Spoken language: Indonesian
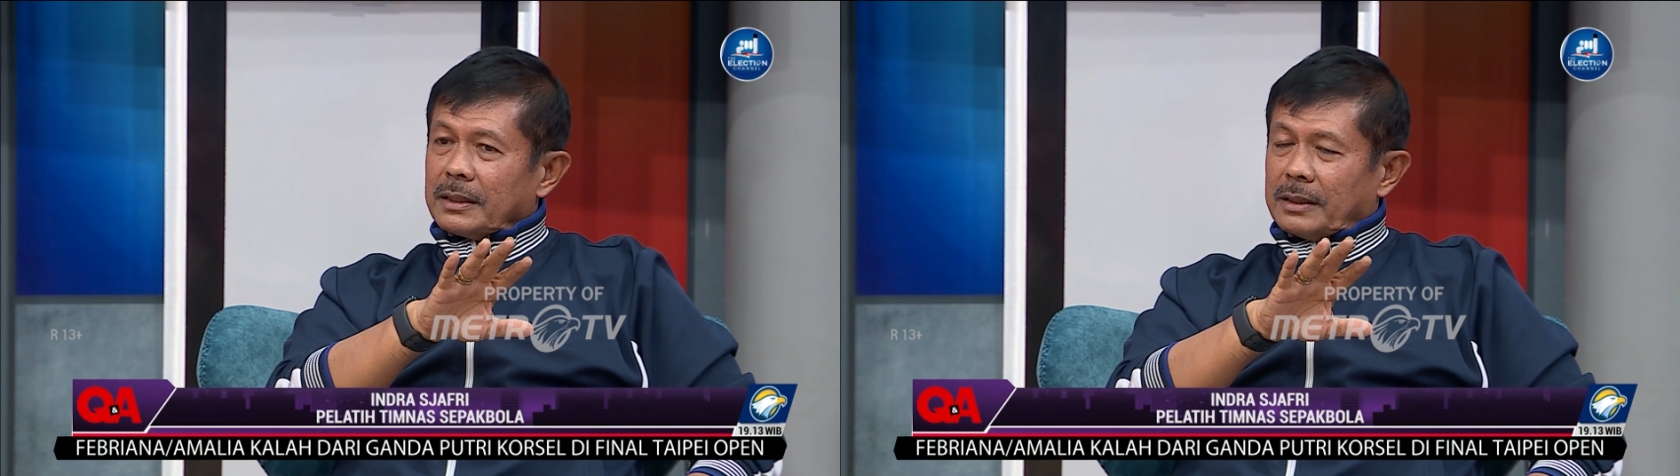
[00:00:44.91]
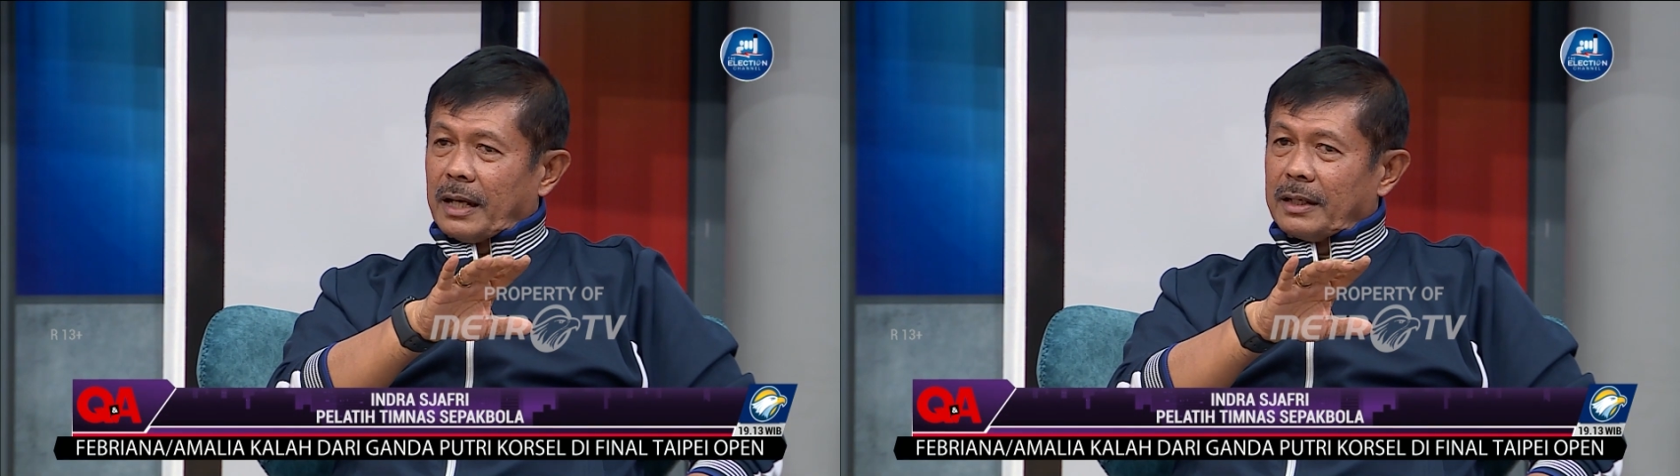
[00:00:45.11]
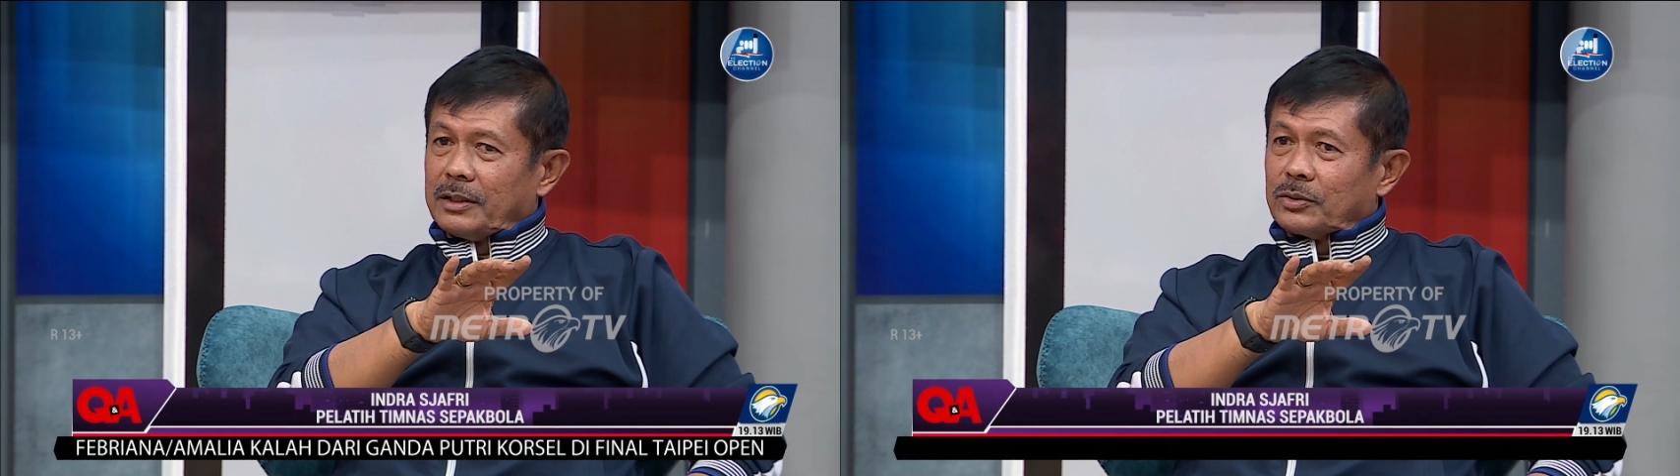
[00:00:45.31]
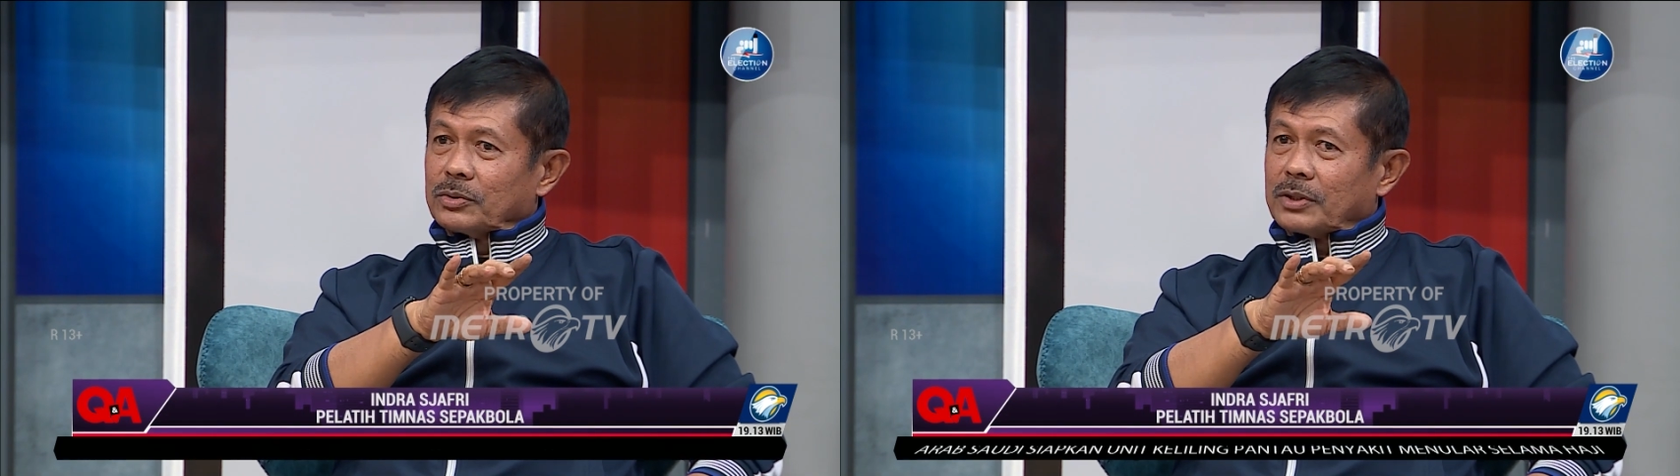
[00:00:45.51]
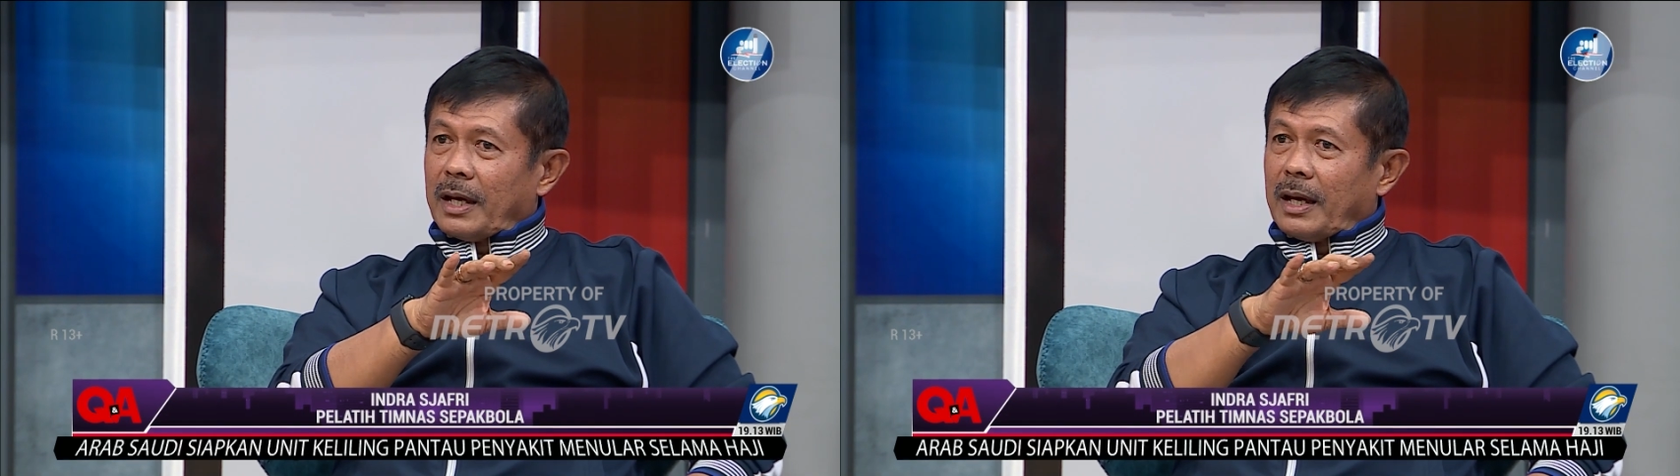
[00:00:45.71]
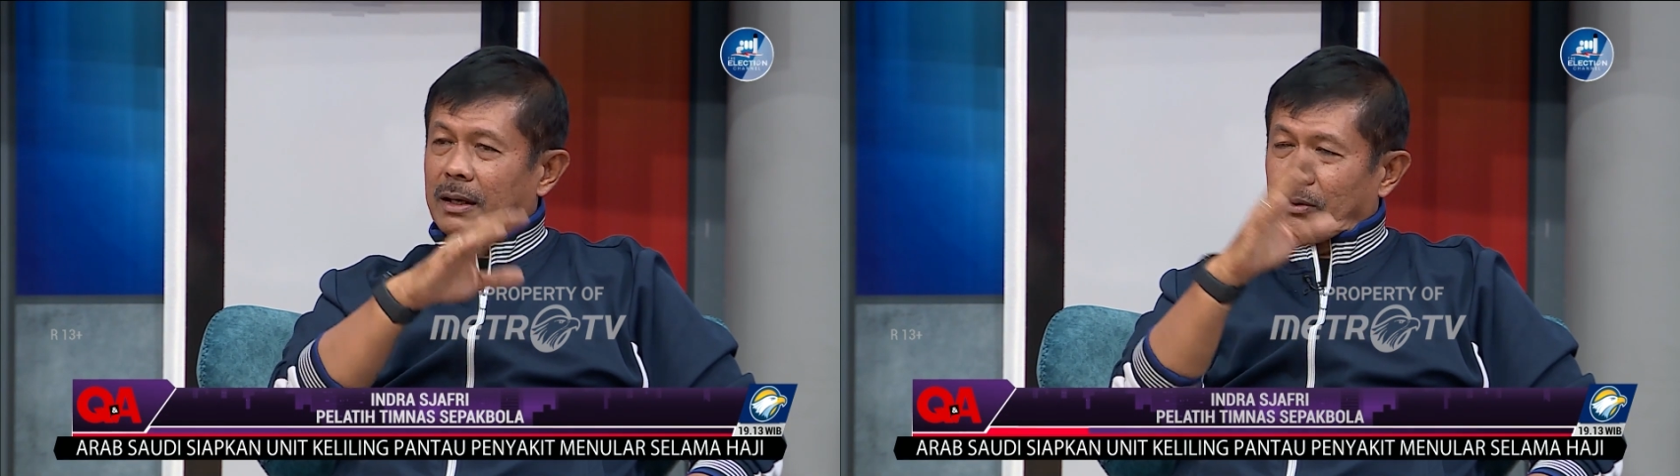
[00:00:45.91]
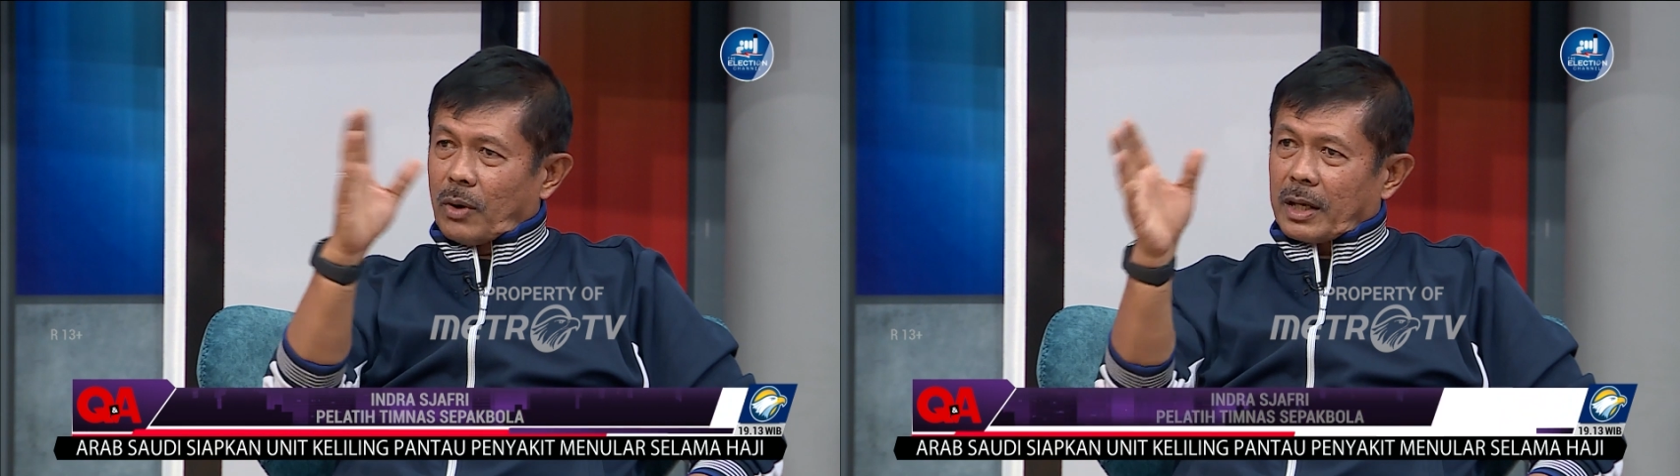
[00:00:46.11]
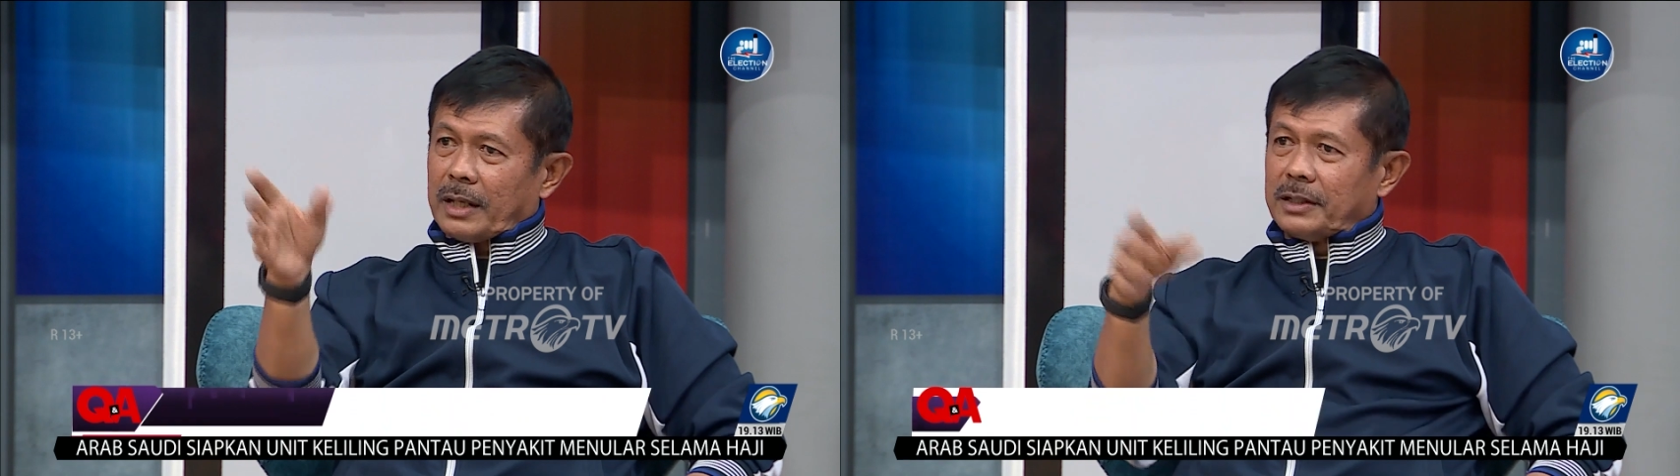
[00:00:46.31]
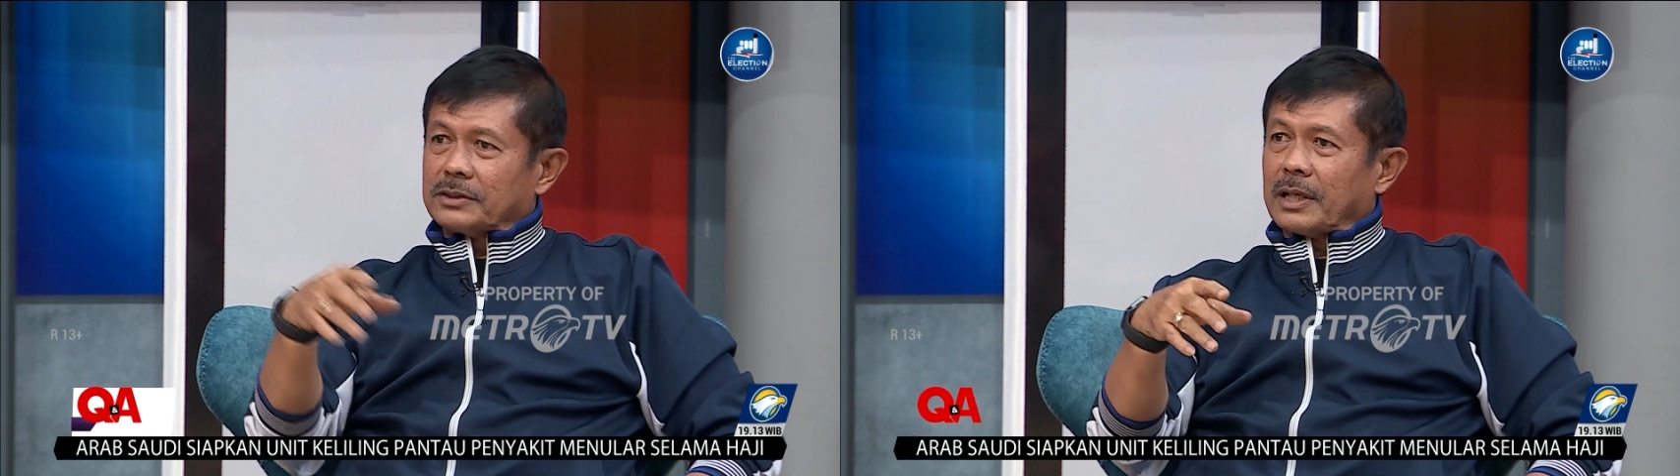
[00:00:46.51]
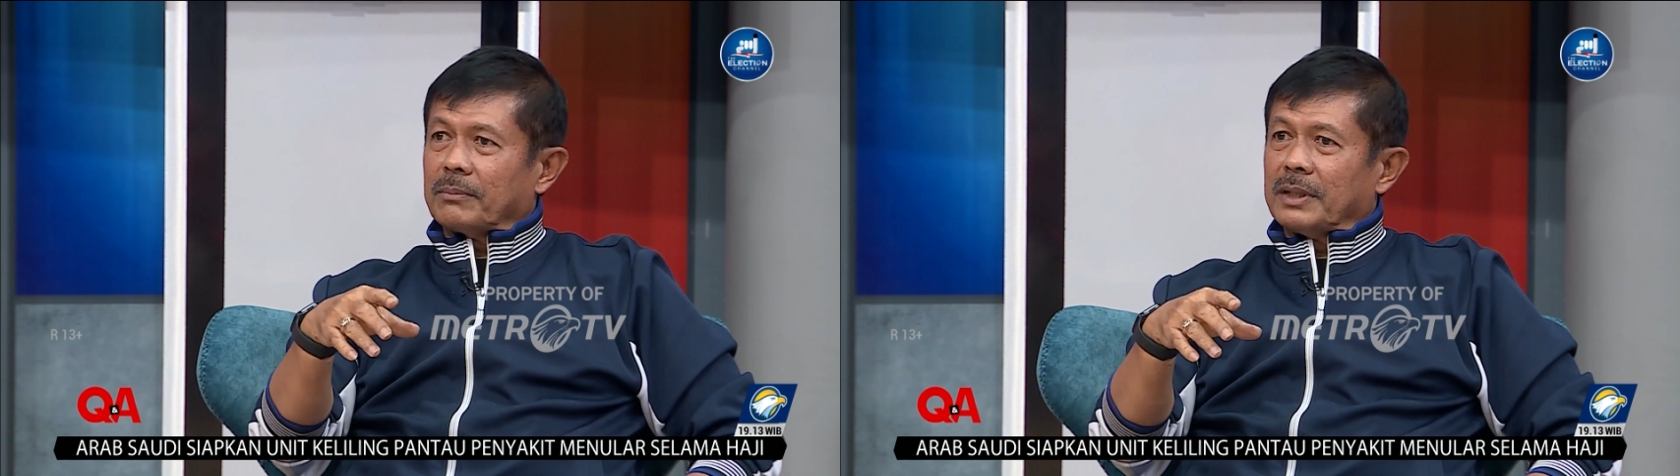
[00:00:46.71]
dan itu saya keluarkan di
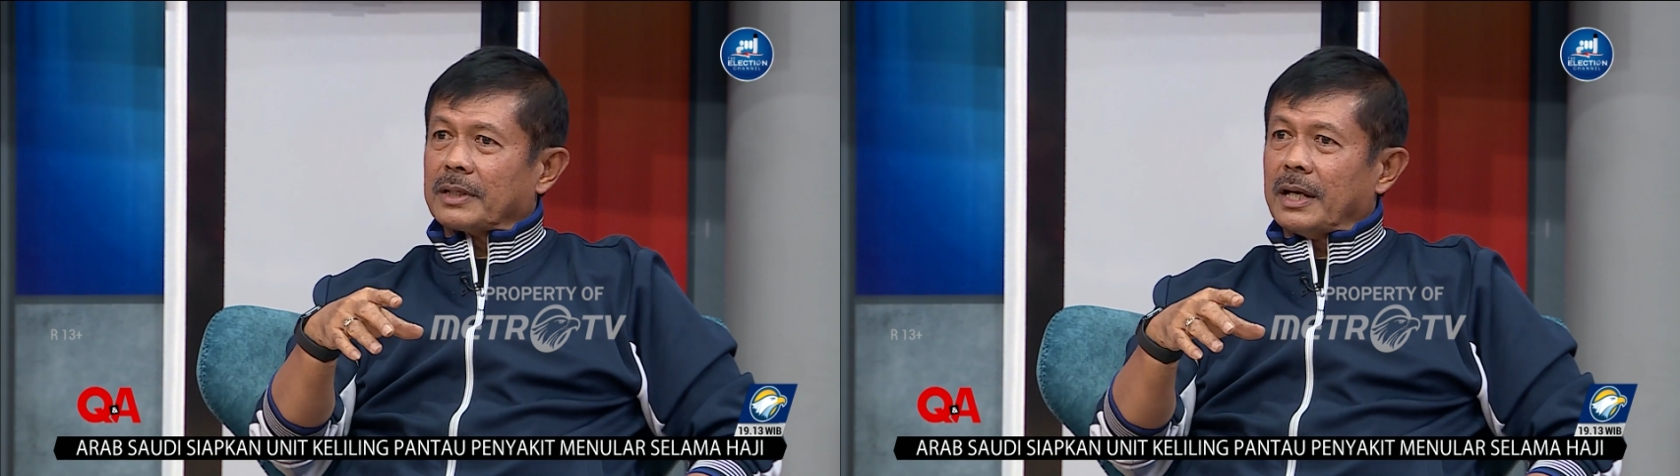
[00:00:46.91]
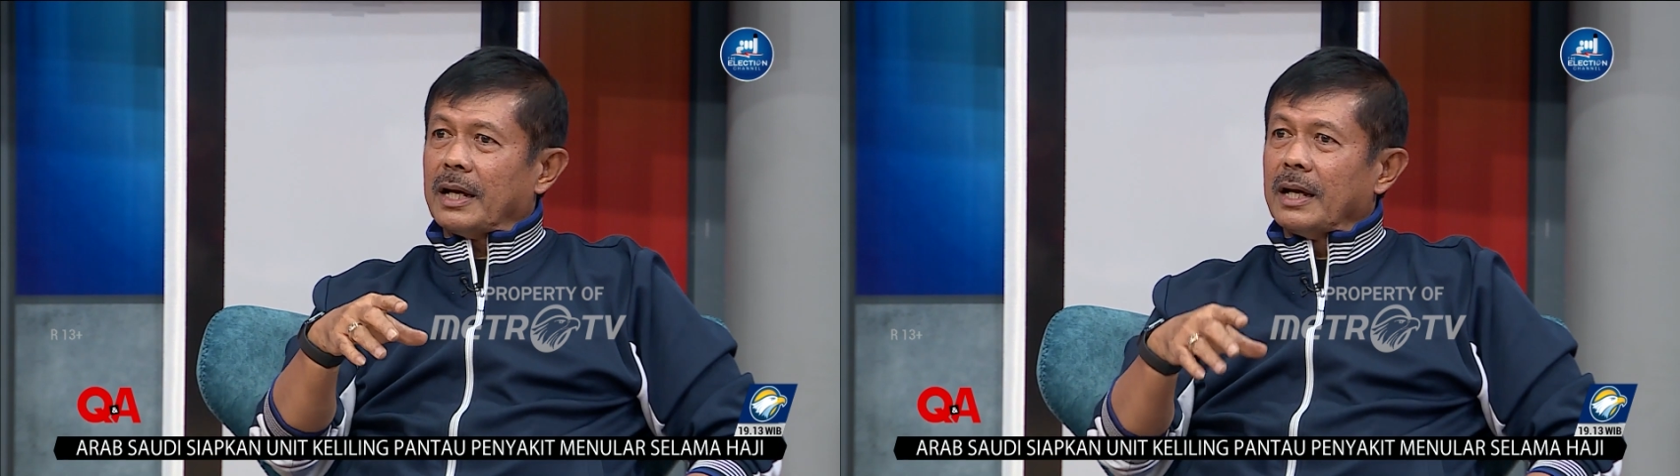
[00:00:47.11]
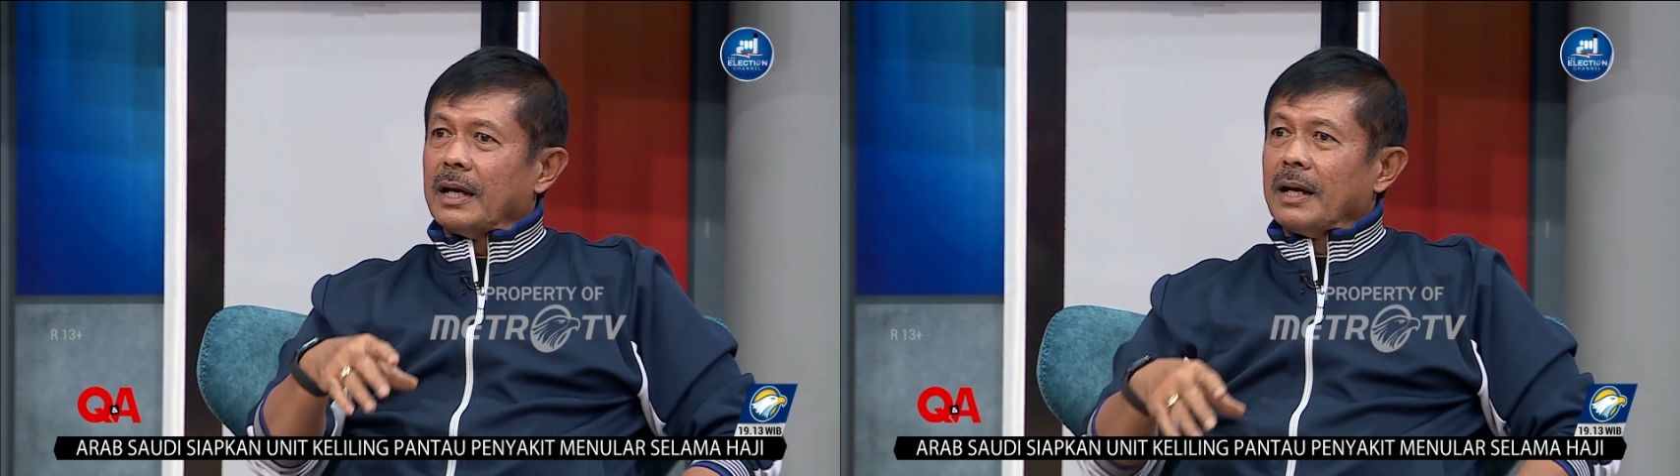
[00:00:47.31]
statement saya